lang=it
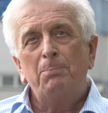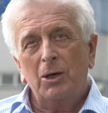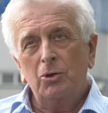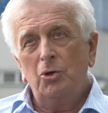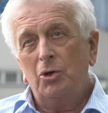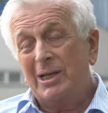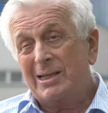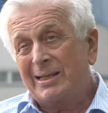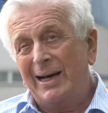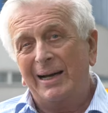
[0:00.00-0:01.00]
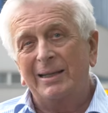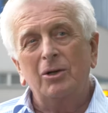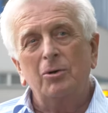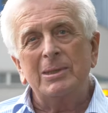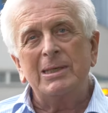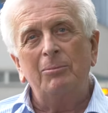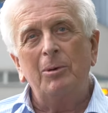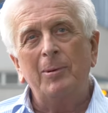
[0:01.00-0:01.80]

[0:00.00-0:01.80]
però noi testardi, come siamo i